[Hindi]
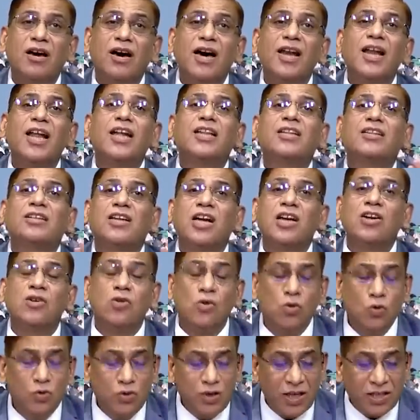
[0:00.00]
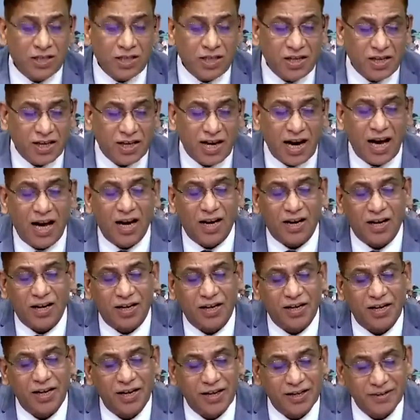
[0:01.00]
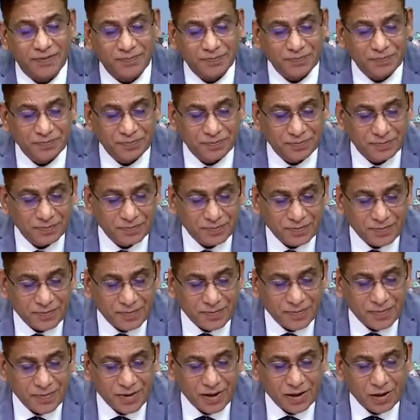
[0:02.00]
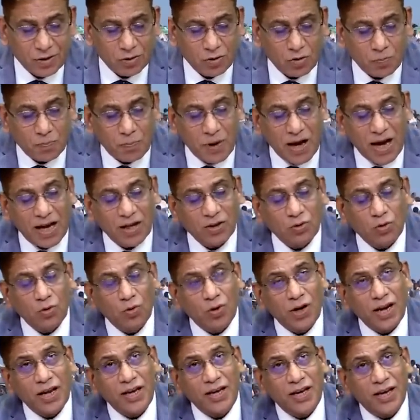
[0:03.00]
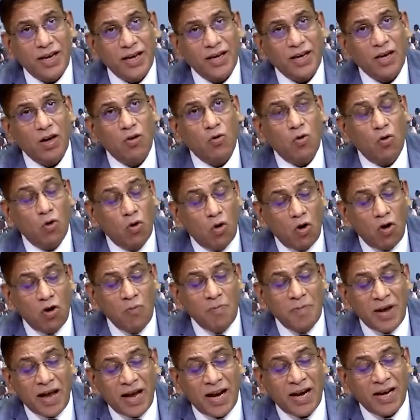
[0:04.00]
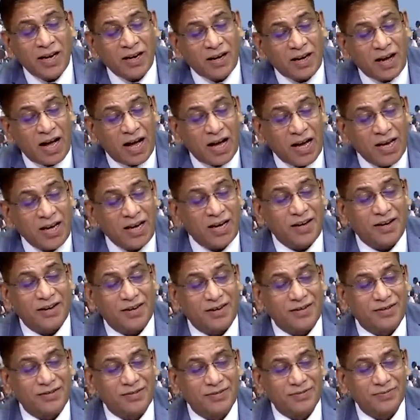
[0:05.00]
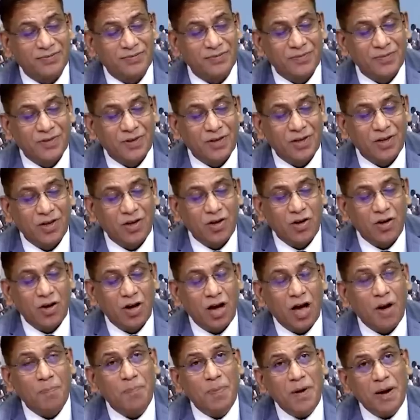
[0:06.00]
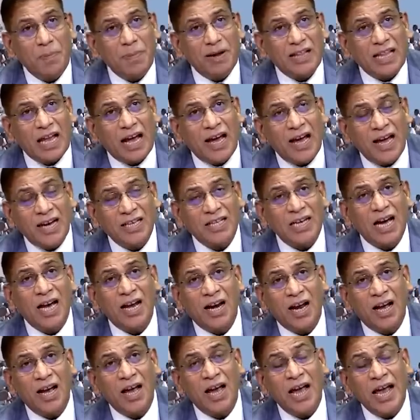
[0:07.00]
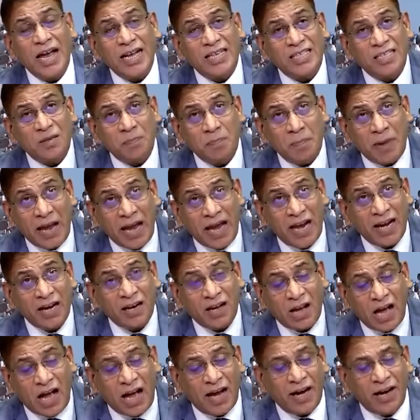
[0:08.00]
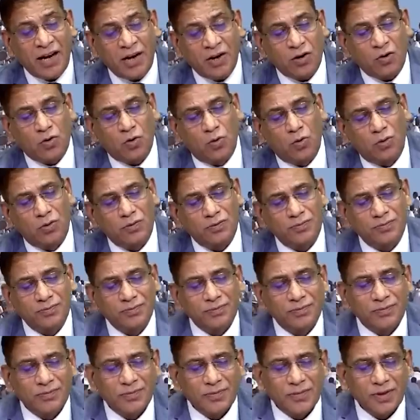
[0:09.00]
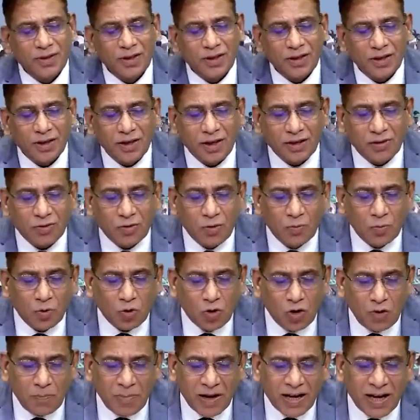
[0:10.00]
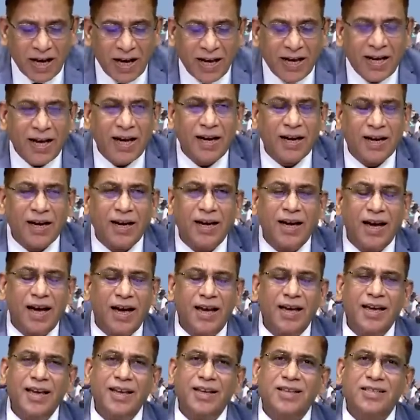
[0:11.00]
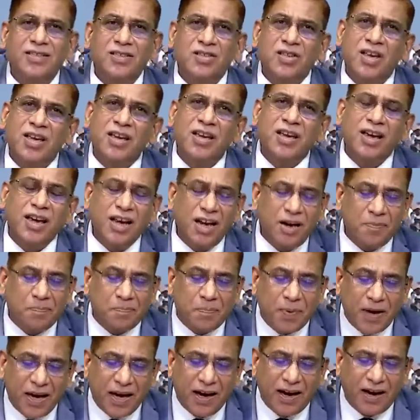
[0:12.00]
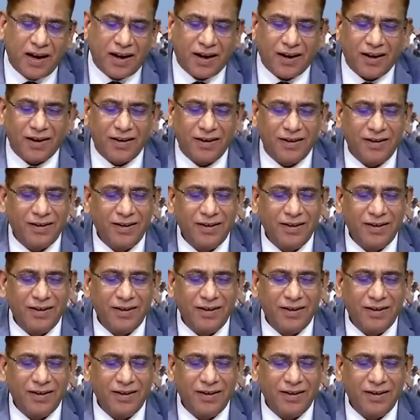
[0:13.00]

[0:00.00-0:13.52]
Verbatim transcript: गलत कंक्लूजन्स निकाल रखे हैं तो बात हो रही है कि ओ मैन काइंड और फिर बताया जा रहा है इस मैन काइंड को कि तुमको बनाया गया एक सिंगल पेयर